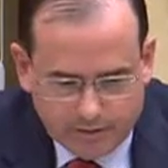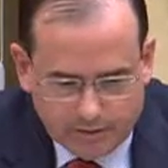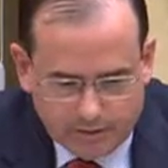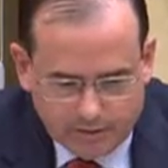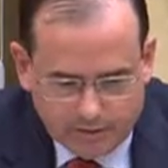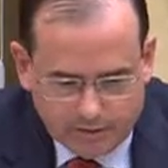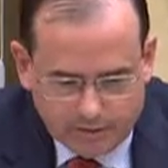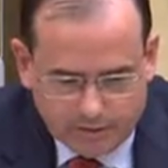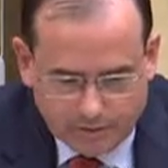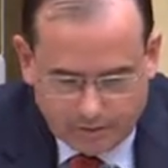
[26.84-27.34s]

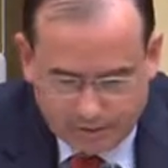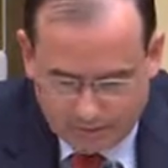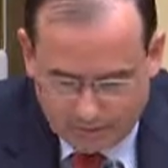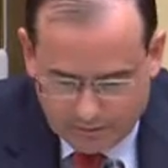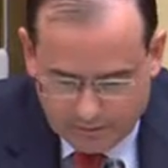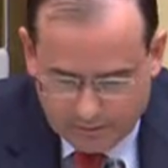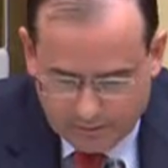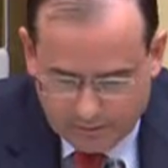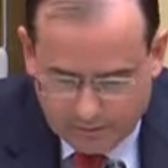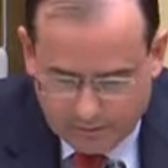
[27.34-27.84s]
y
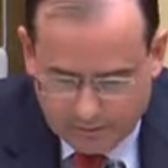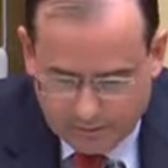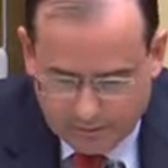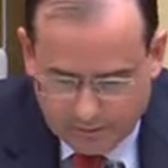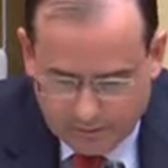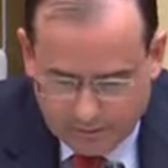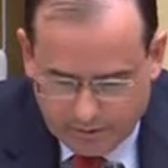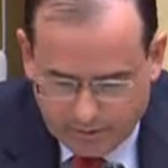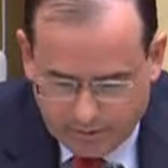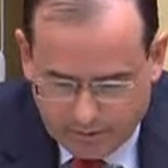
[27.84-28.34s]
que, de hecho, el
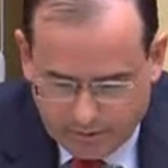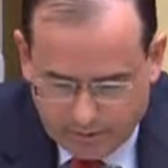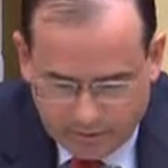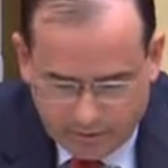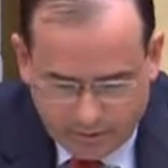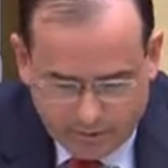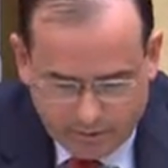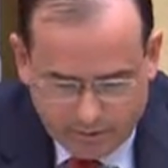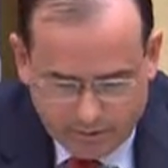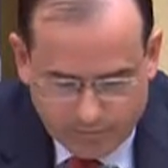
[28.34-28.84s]
padre
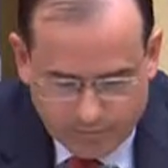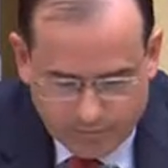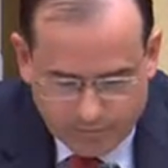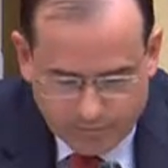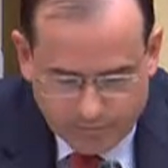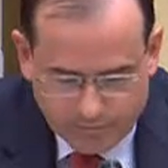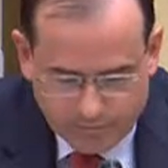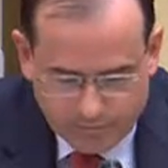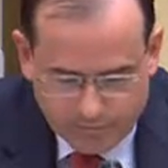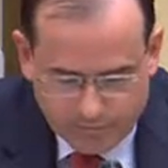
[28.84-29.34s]
Martínez
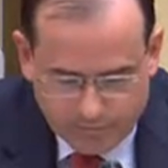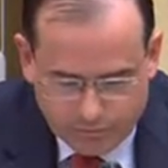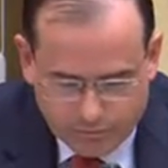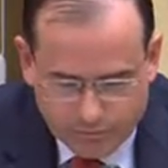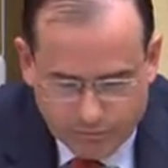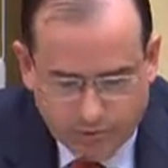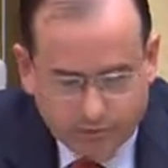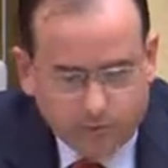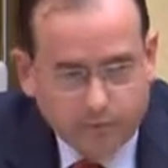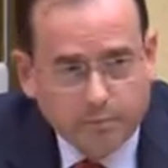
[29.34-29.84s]
Fuertes, su
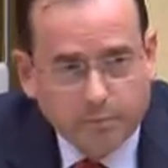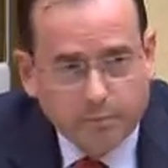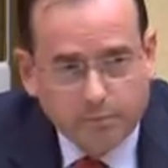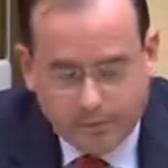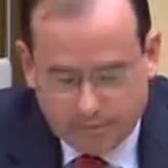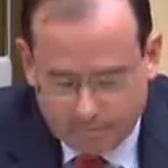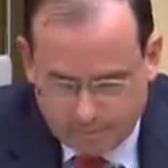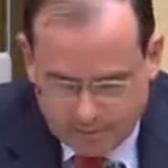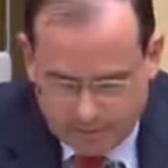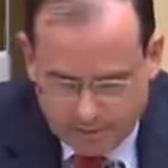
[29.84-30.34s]
fundador y
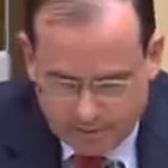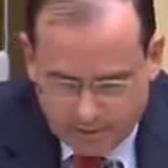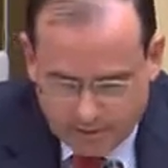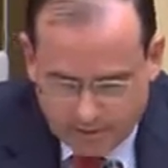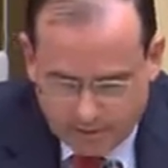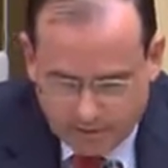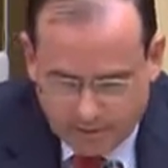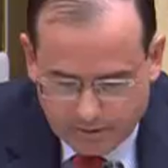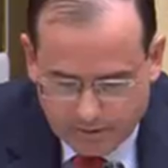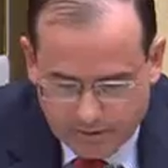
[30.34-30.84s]
primer
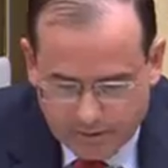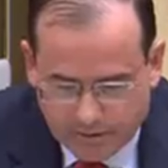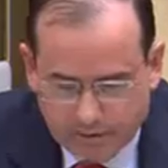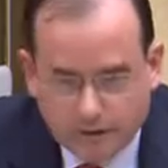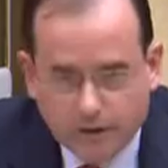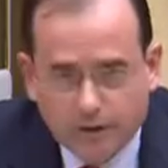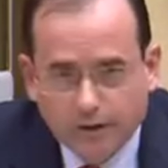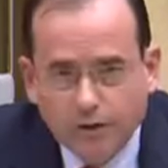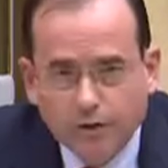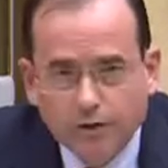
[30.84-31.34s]
presidente,
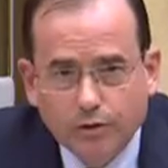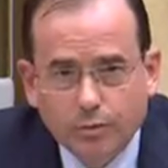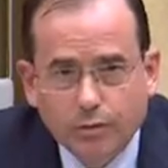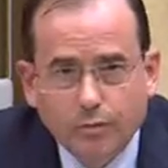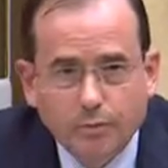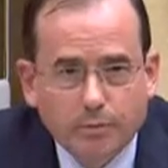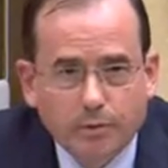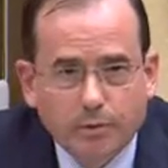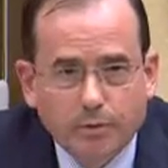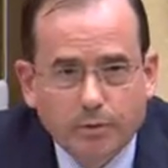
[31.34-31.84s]

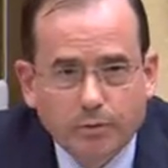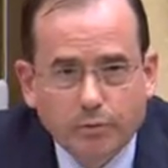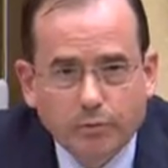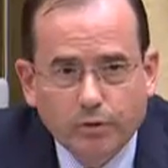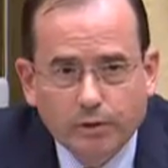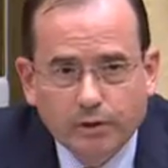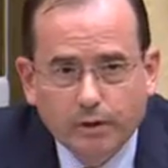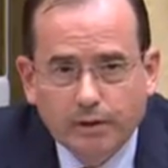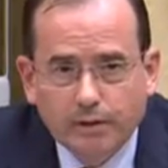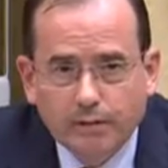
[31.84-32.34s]
tuvo un papel
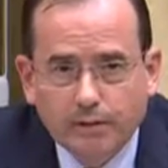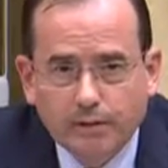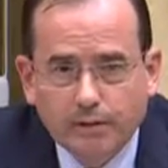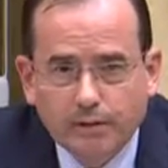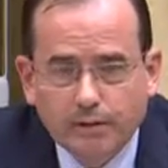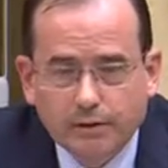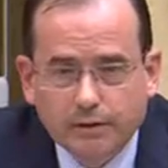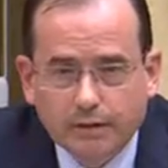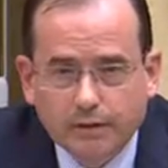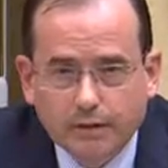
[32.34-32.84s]
muy
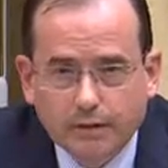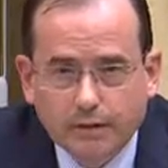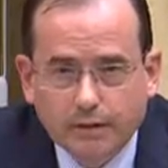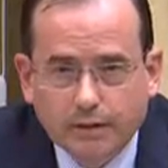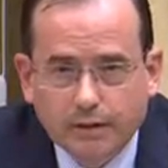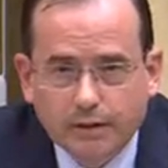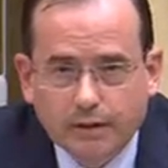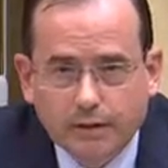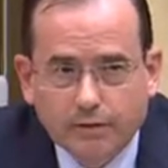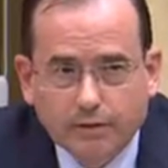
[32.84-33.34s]
relevante
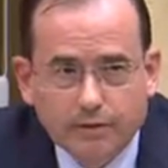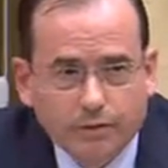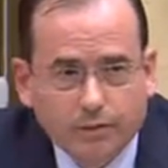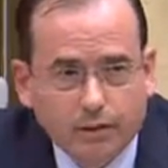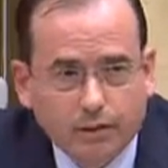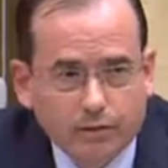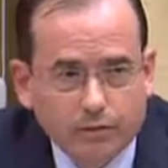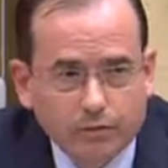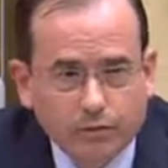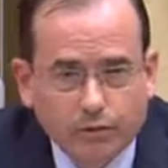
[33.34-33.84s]
en la
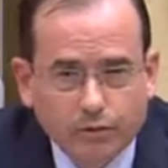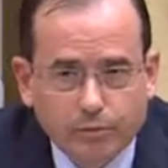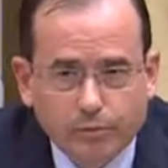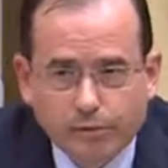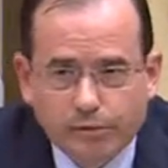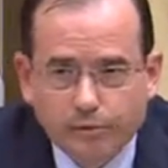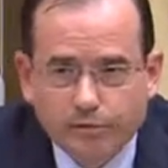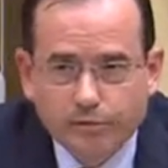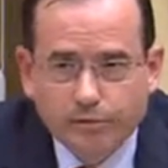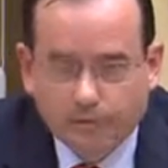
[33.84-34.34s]
redacción del
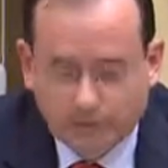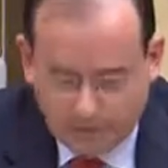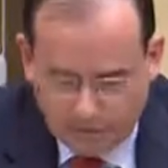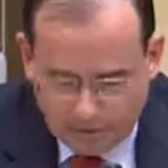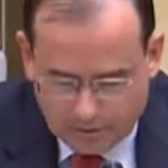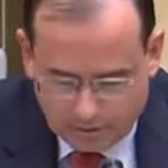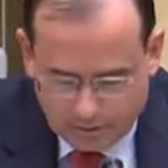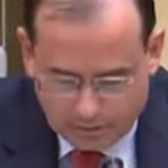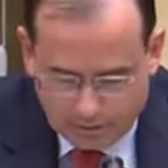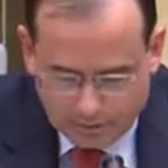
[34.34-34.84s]
artículo 27
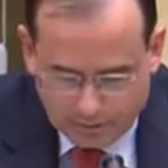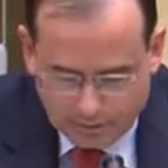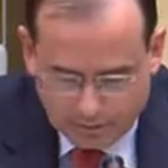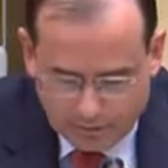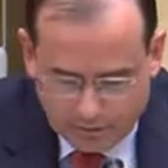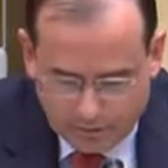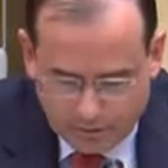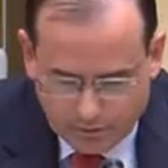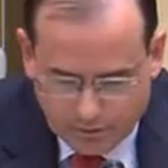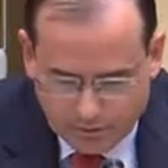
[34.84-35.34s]
de la
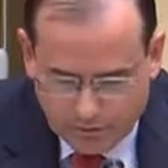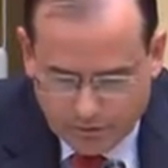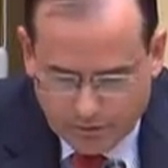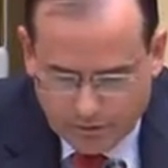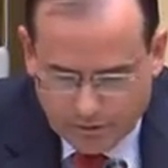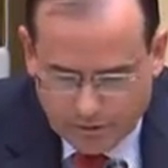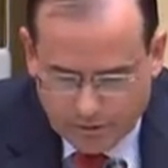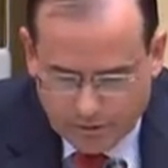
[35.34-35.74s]
Constitución,